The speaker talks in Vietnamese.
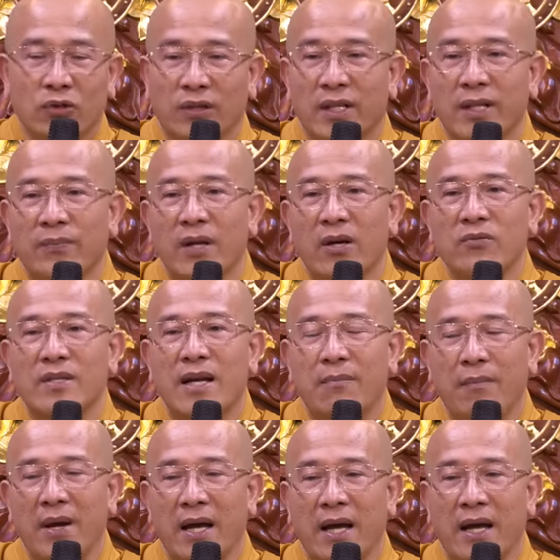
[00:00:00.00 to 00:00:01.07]
Rồi tiếp theo
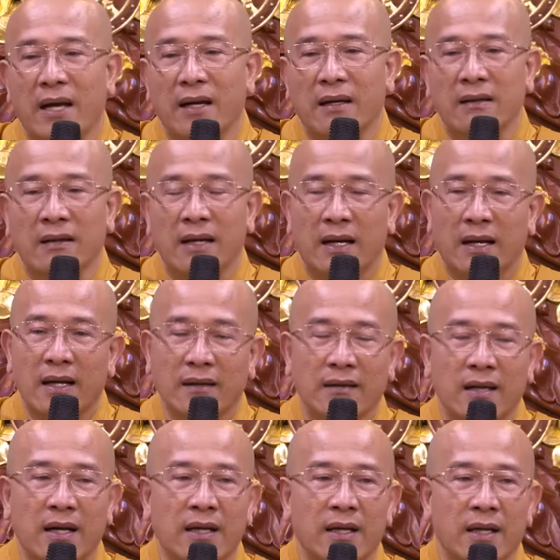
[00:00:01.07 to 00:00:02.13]
cha mẹ là
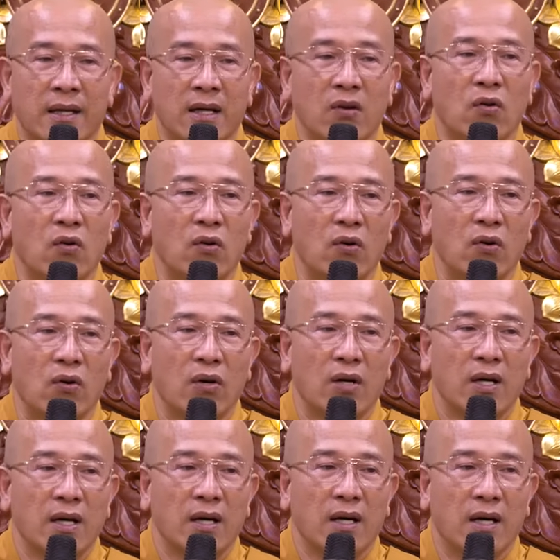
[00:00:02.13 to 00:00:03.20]
các thầy, các cô
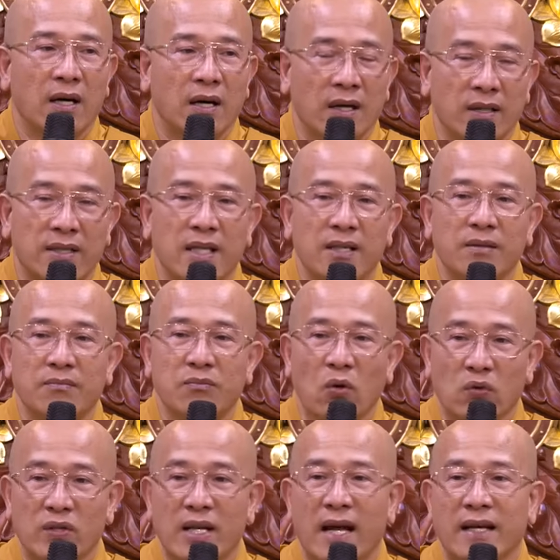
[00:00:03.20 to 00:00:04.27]
ở
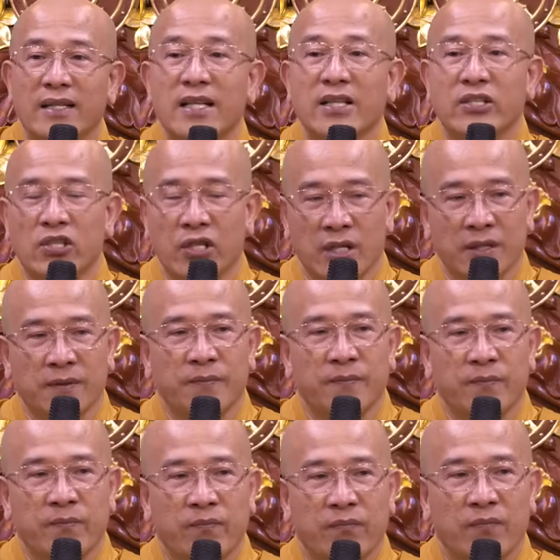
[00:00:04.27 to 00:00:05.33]
trên bục giảng nhà trường,
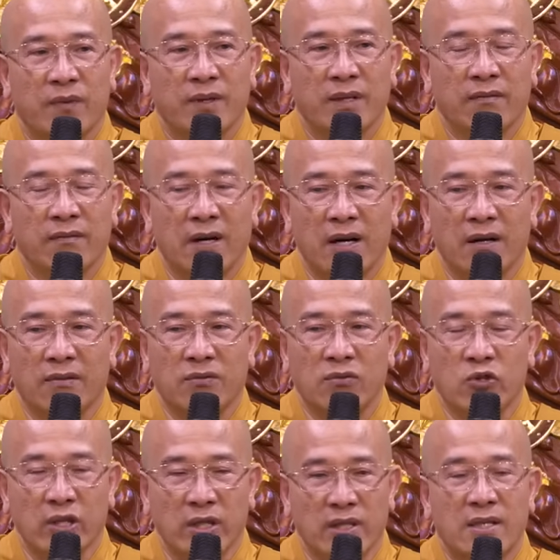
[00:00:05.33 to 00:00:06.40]

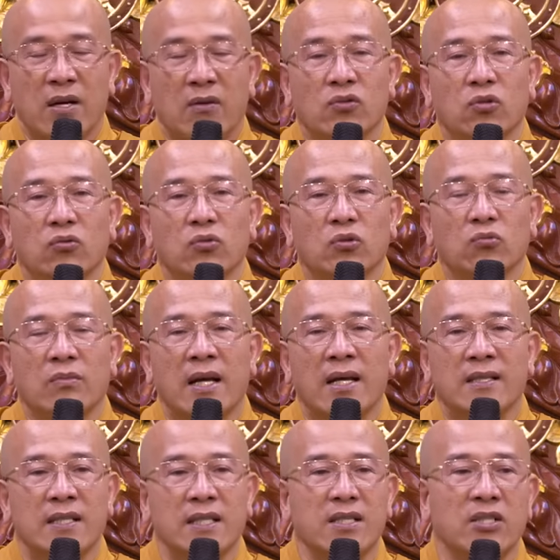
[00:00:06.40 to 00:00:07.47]
và truyền trao chúng chúng
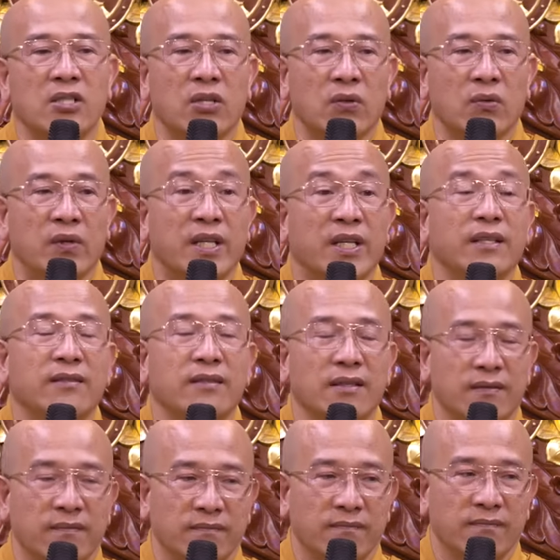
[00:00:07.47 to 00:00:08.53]
ta rất nhiều kiến
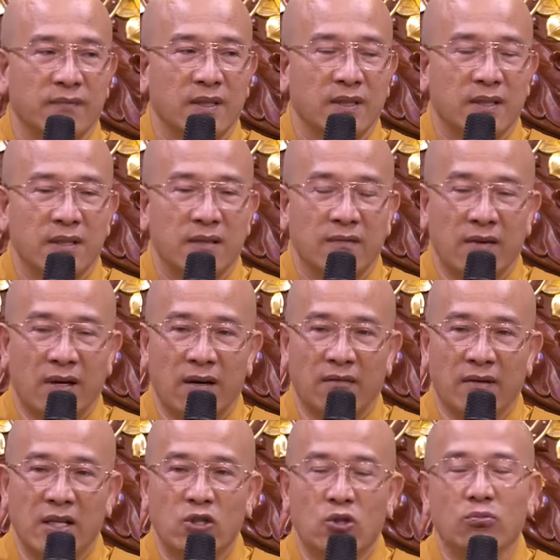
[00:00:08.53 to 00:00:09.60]
thức,
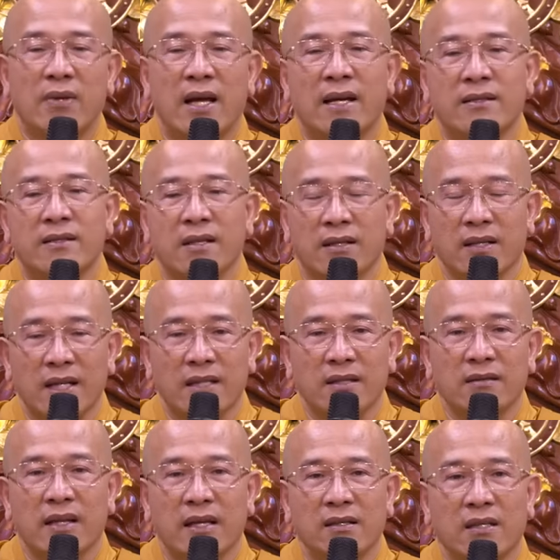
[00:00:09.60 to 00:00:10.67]
và để chúng ta trở
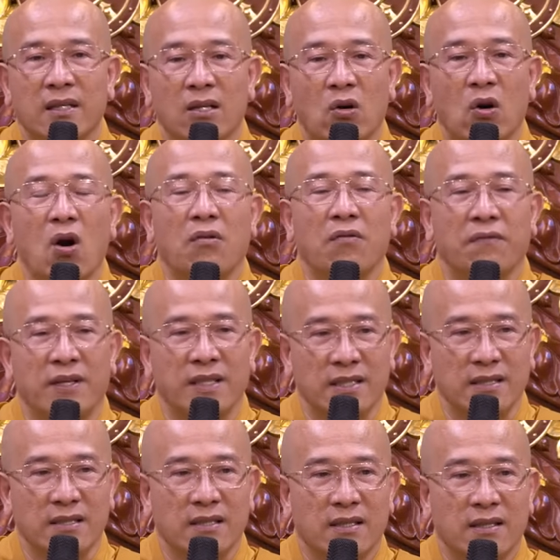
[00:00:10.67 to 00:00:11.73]
nên thành người có học
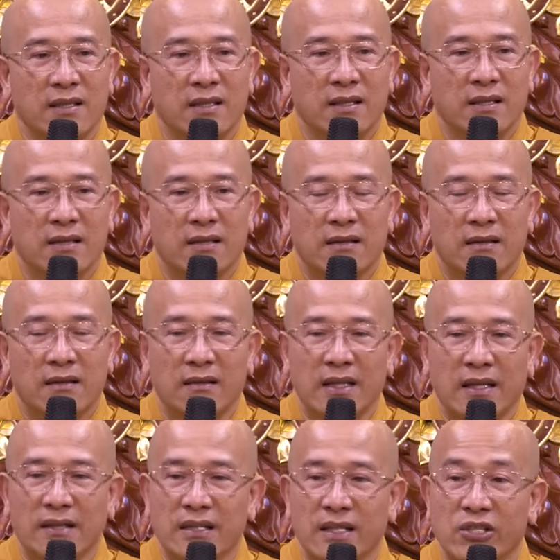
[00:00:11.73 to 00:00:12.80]
vấn,
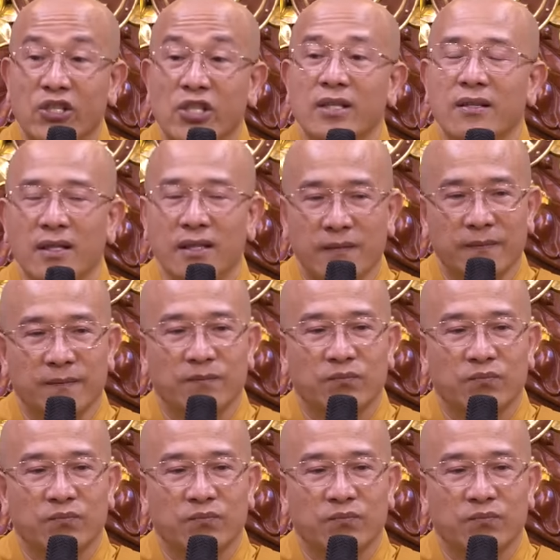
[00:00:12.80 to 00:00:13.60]
thành người trí thức,